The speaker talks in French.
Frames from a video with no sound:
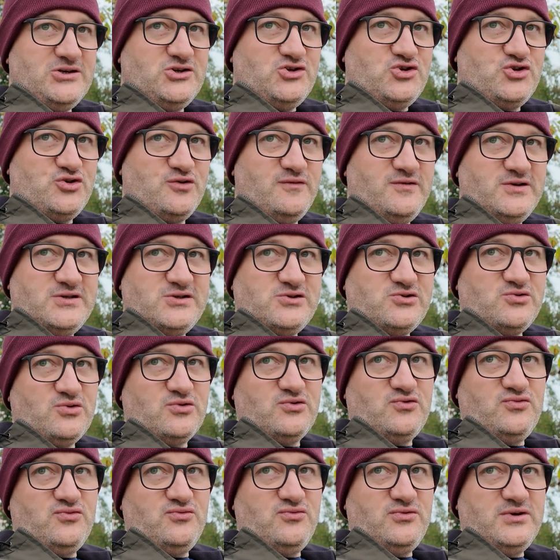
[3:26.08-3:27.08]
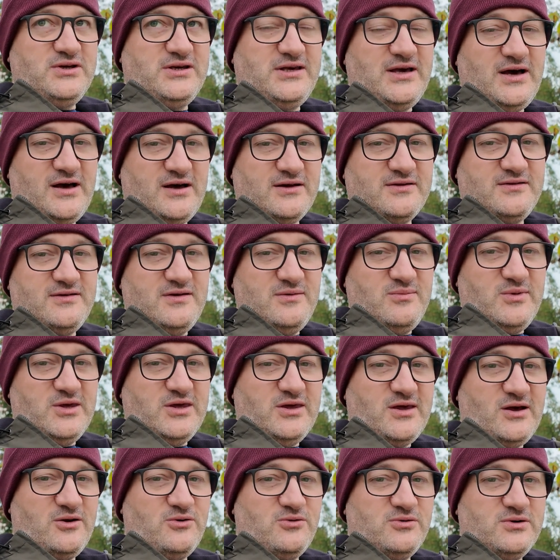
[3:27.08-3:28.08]
je vais surtout garder mes
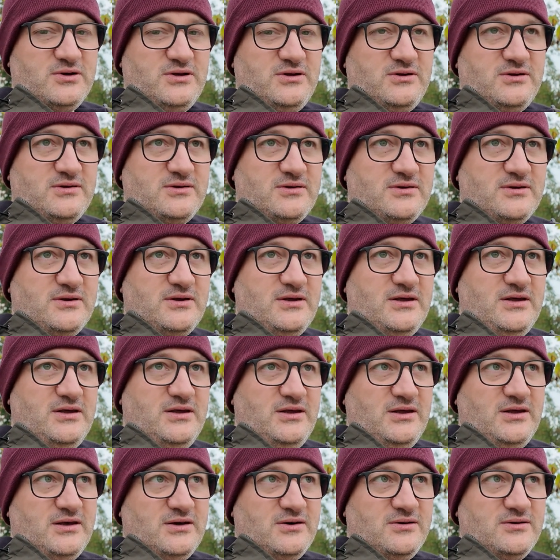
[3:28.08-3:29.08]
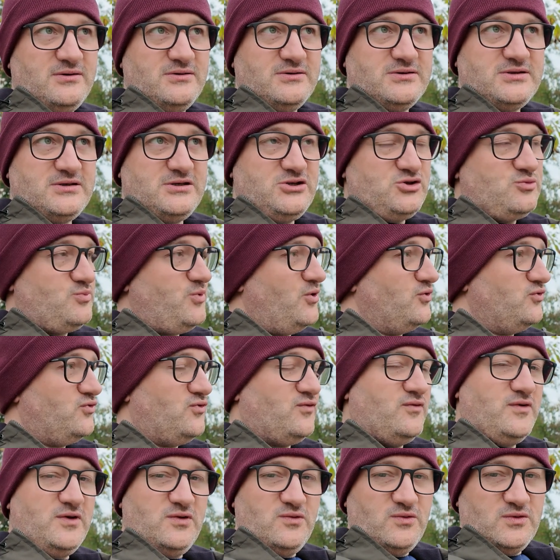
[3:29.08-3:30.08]
calories et si je peux en
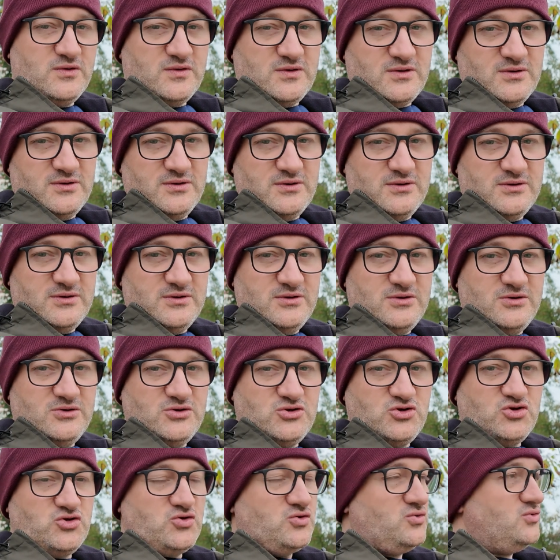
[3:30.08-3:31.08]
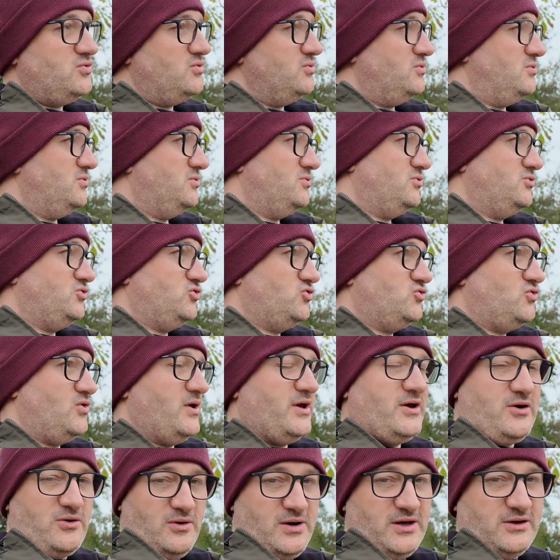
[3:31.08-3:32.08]
trouver d'autres, je, je,
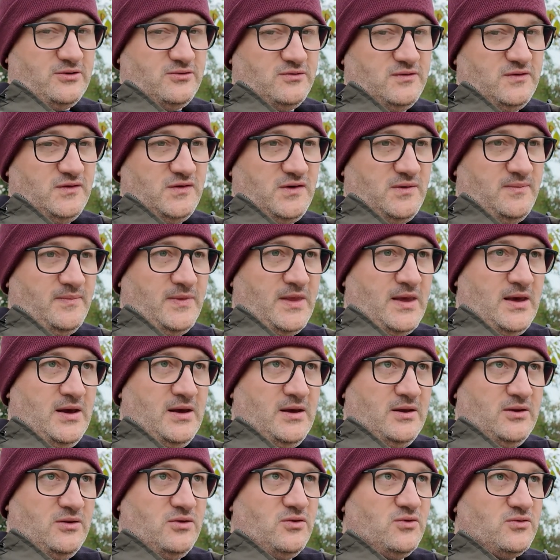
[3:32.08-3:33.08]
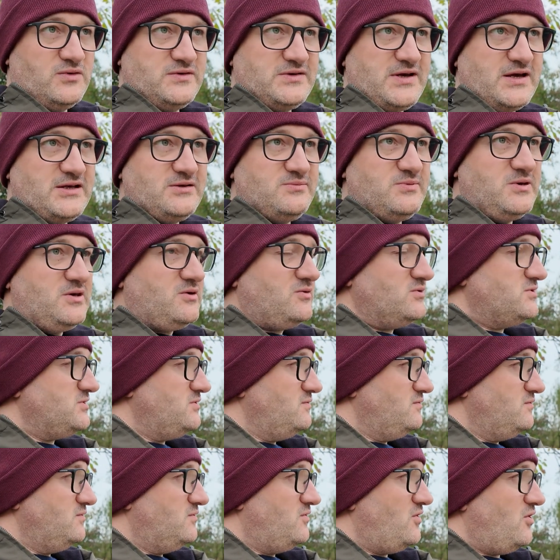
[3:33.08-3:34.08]
les collecte aussi. Donc ça explique que
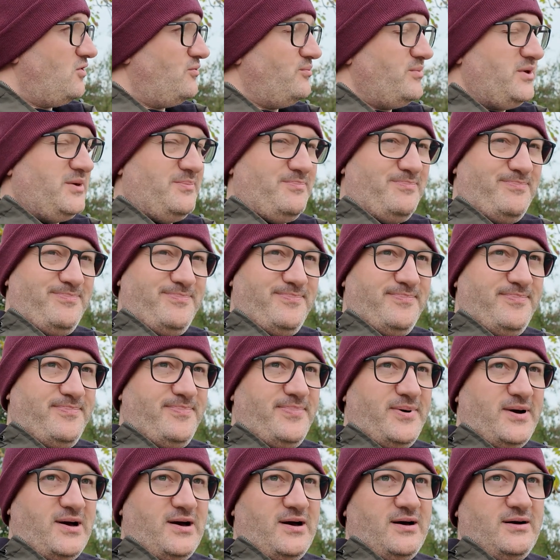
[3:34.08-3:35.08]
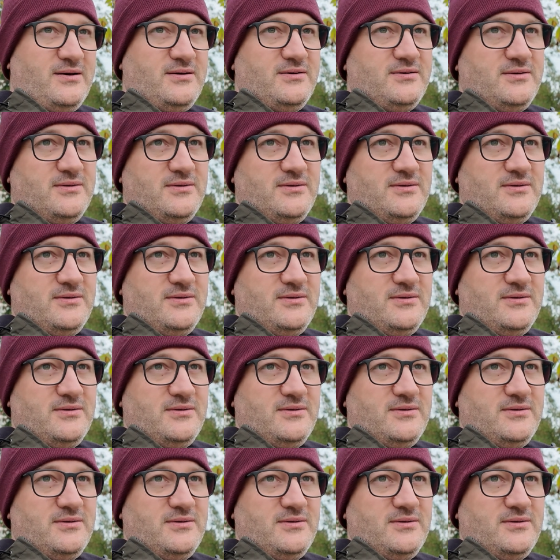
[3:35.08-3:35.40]
si vous dormez pas